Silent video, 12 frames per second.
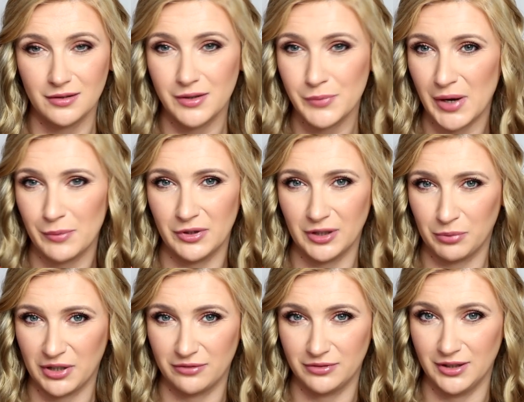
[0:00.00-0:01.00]
nie mamy
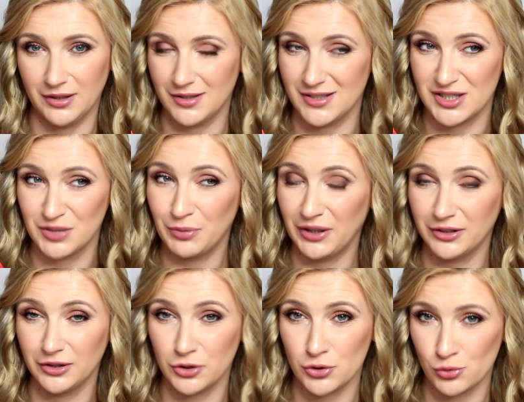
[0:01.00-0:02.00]
naprawdę
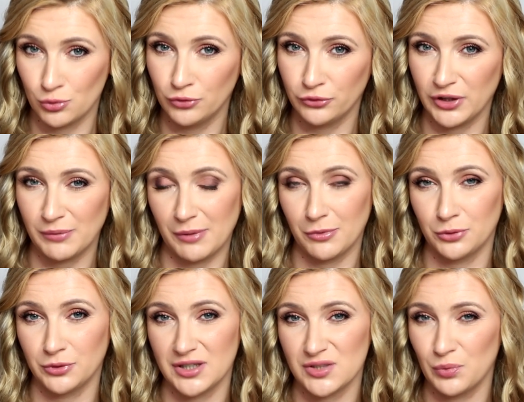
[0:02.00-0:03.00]
zbędnych słów, nie mamy
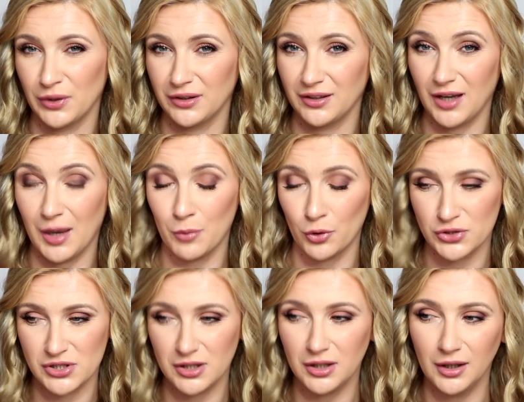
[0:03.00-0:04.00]
tutaj zbędnych
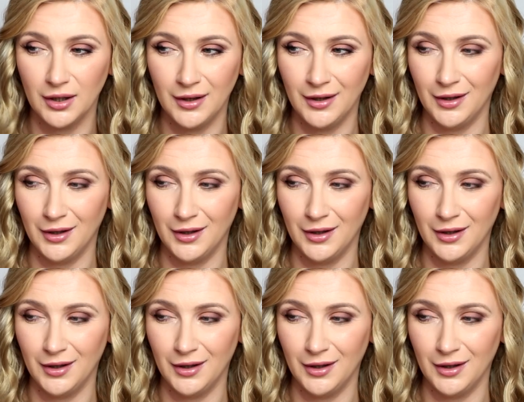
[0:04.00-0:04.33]
emocji.